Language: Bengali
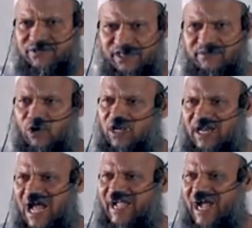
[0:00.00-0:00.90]
তিনি
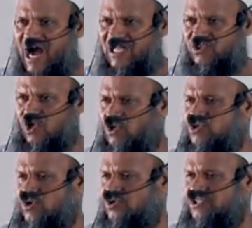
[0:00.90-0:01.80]
বললেন আগে হাত
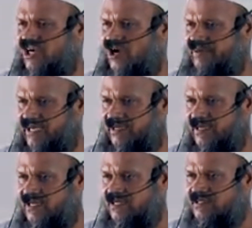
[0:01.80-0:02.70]
ধৌত করতে হবে
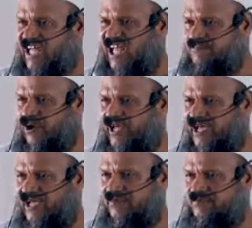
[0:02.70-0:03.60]
তারপরে
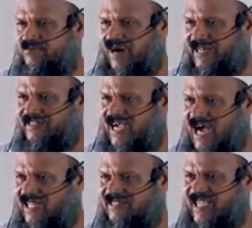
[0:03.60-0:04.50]
পানিতে
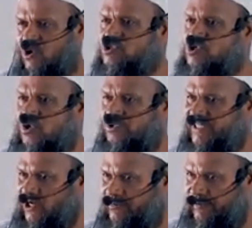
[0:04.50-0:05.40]
হাত দিয়ে অজু
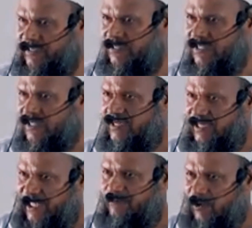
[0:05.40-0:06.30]
করতে হবে
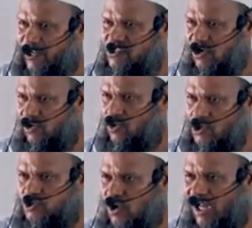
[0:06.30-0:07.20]
এরপরে যখন
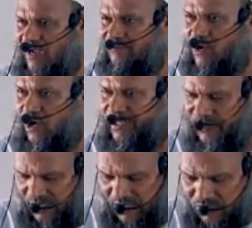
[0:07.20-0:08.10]
অজু আরম্ভ
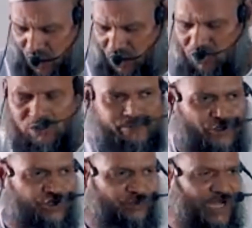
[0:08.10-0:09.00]
হয় তখন
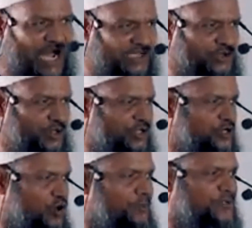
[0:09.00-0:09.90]
প্রথমে হাত দুইটি
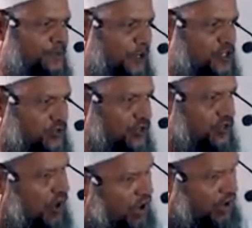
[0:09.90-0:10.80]
কবজি পর্যন্ত
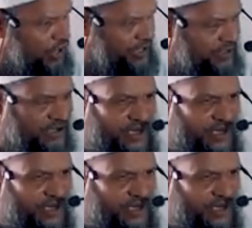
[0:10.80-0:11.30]
ধোয়া হয়